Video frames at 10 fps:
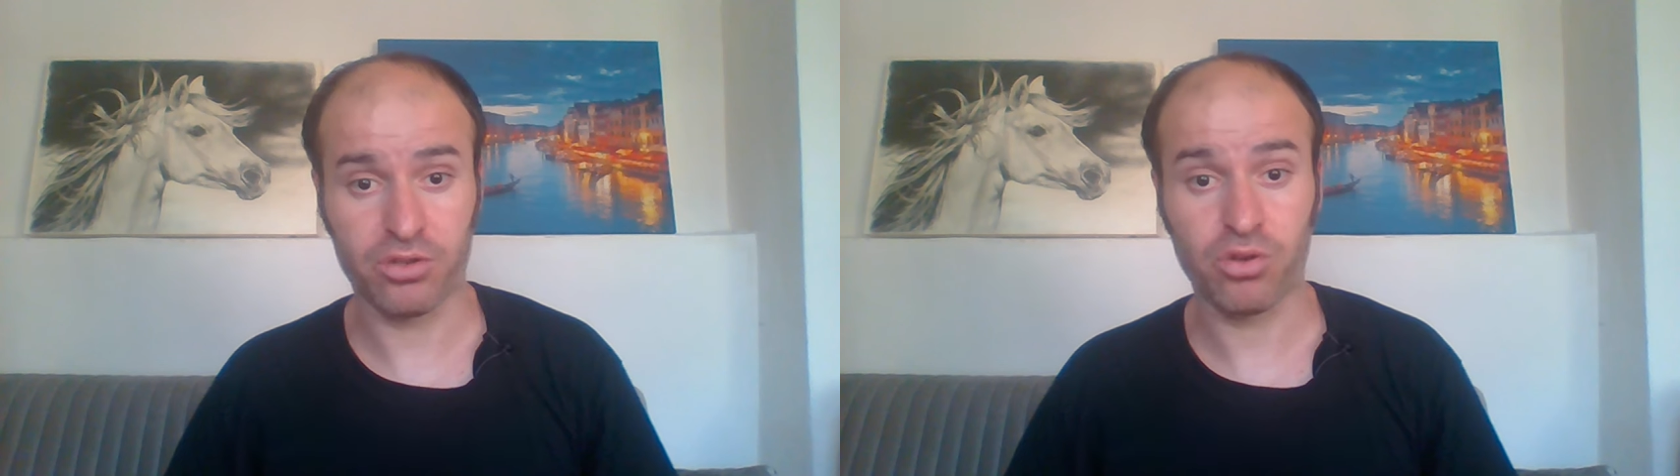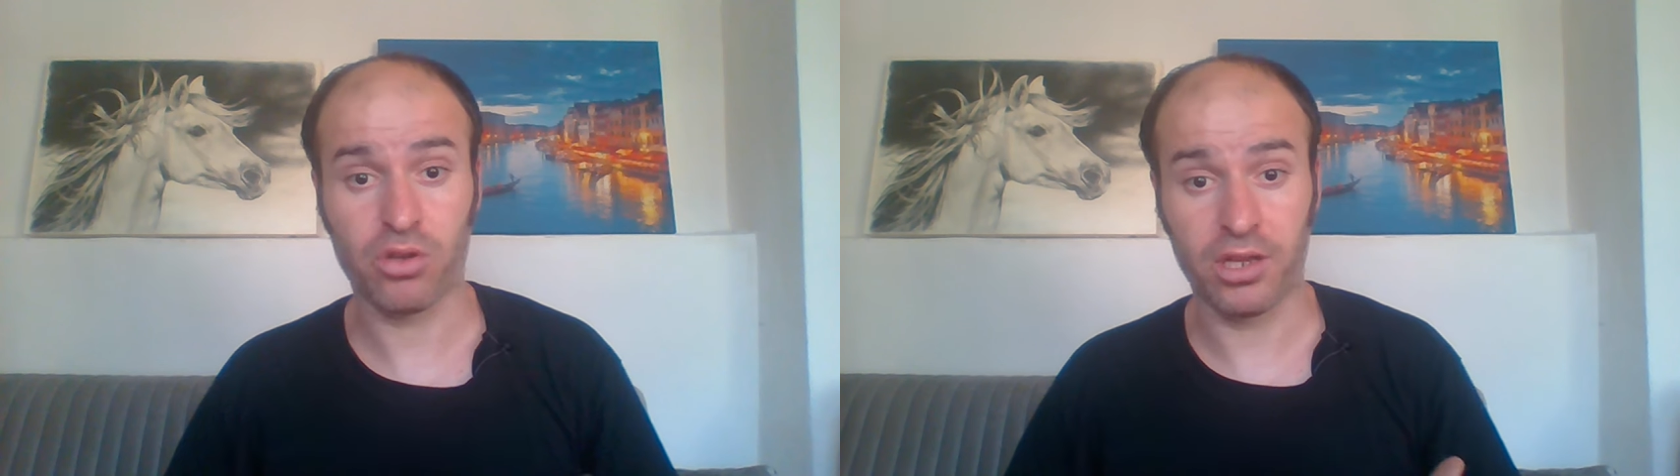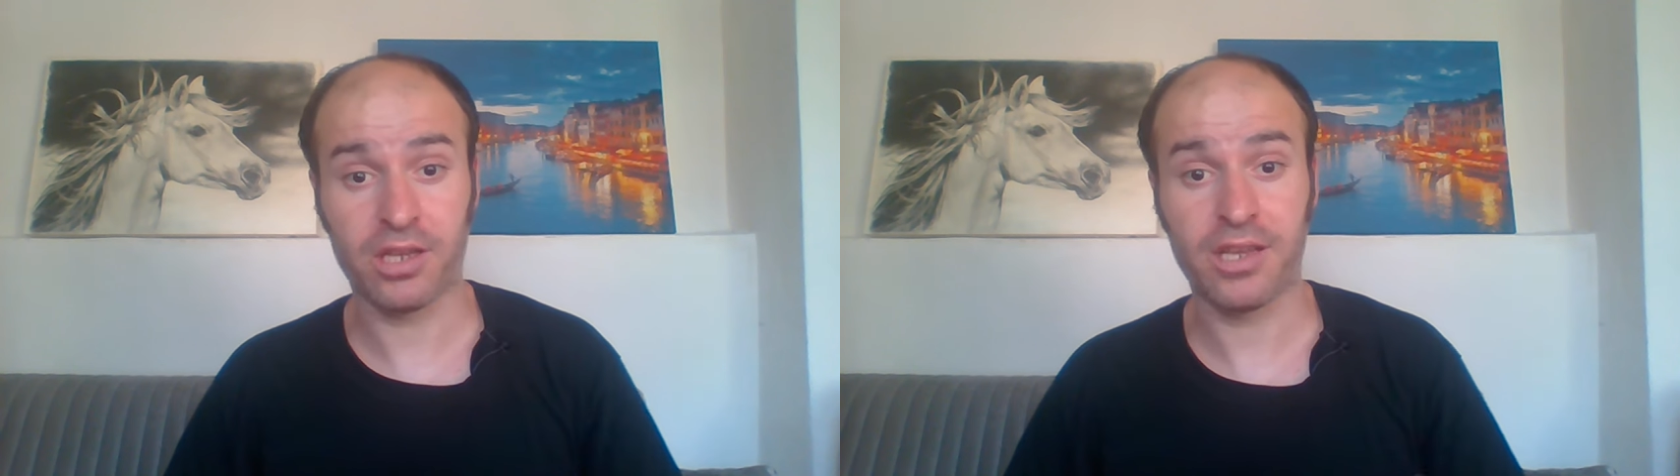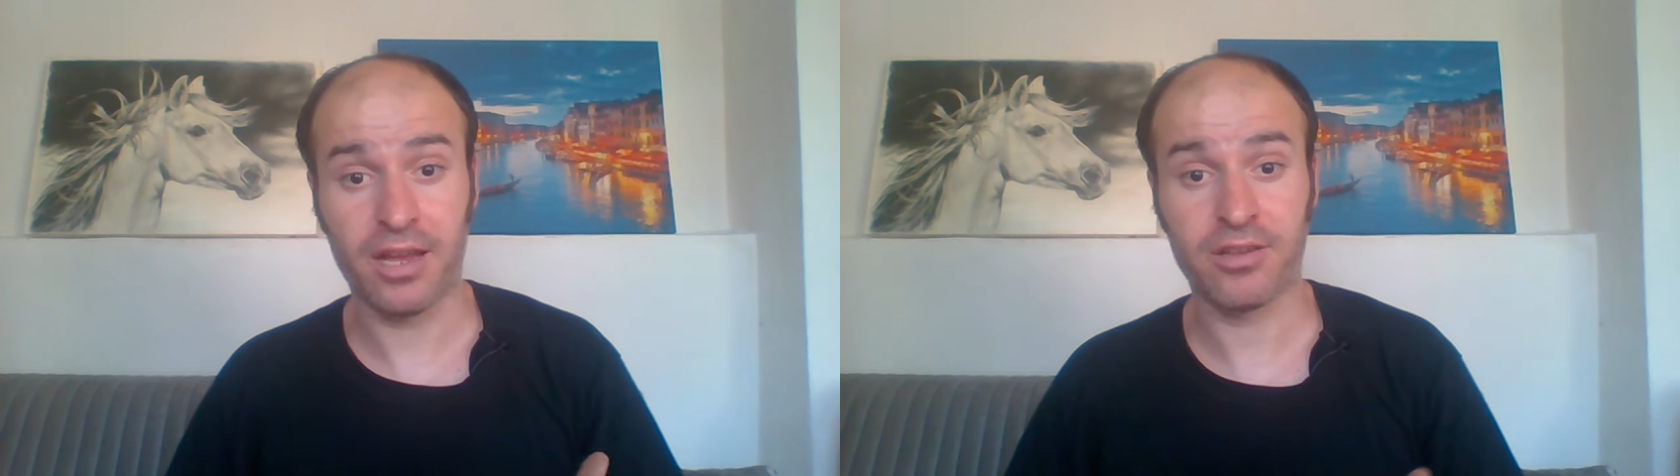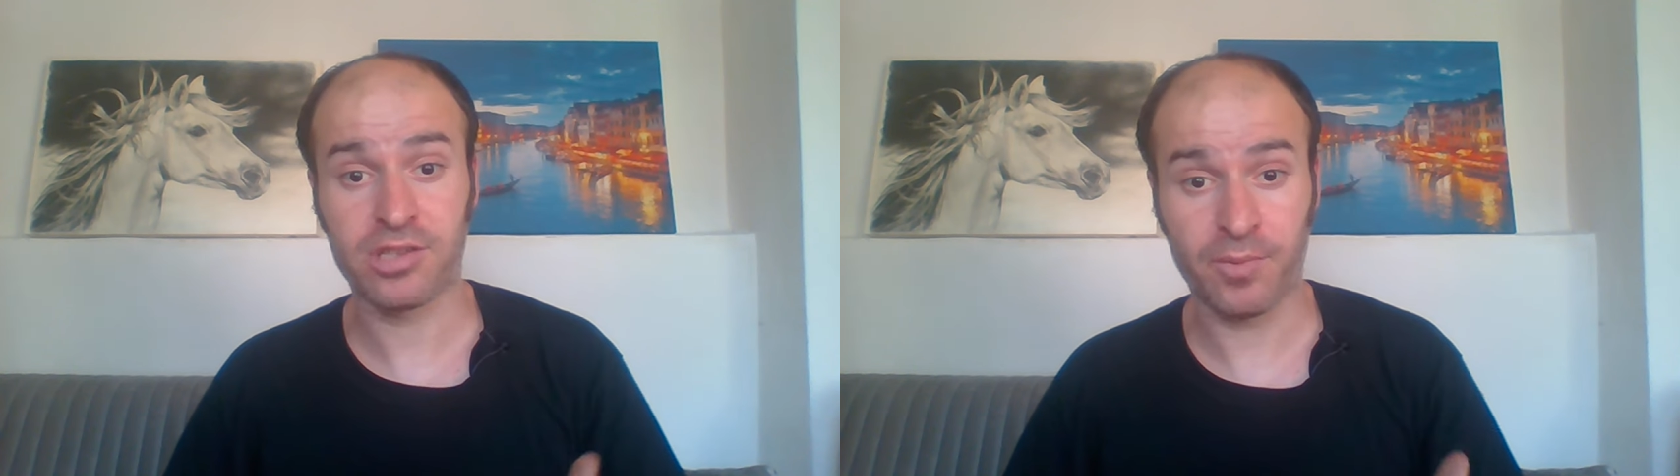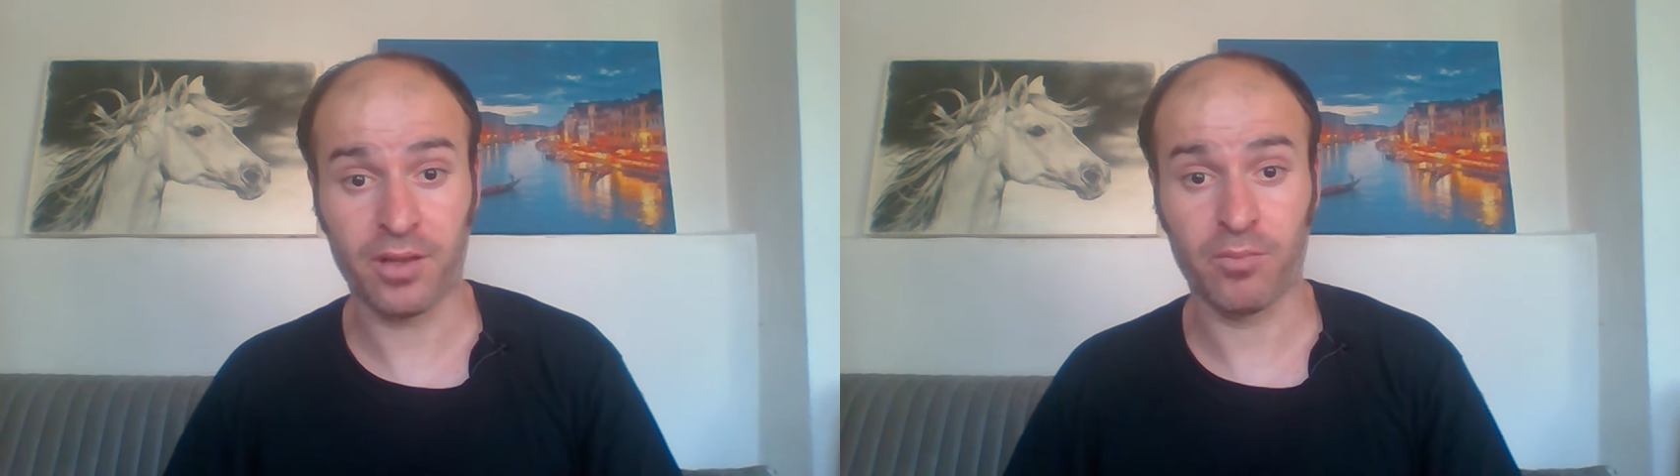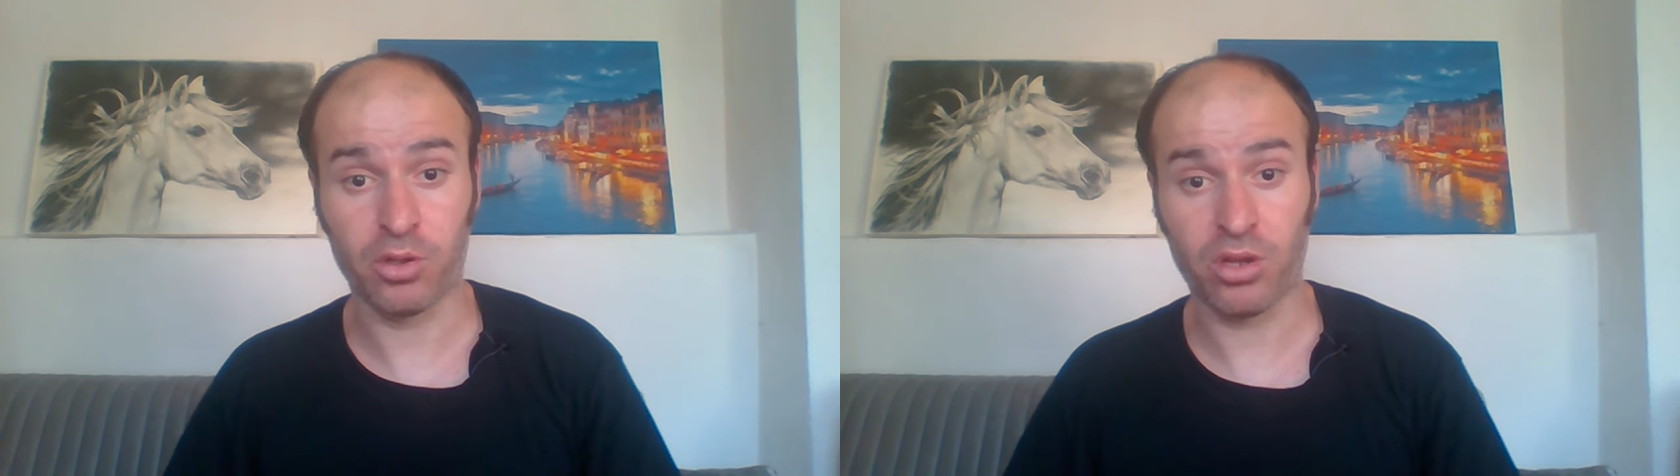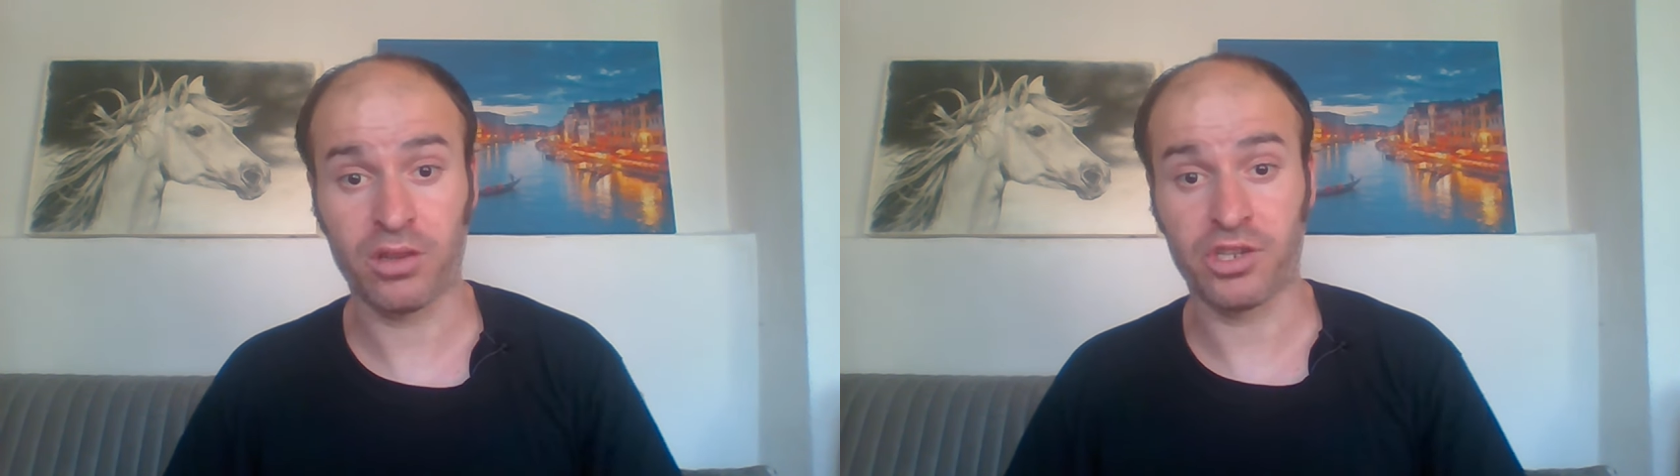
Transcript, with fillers: Çünkü ilk geldiği zaman Batuhan'la